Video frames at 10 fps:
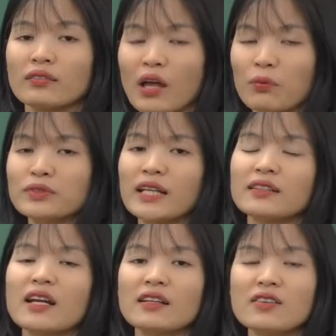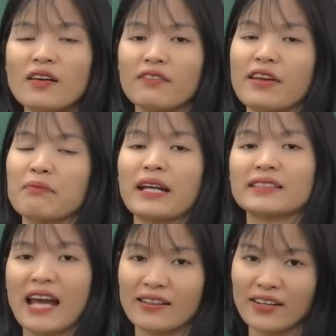thống nhất đất nước về mặt
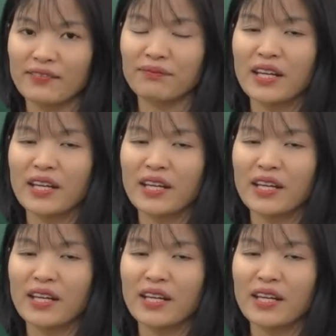nhà nước.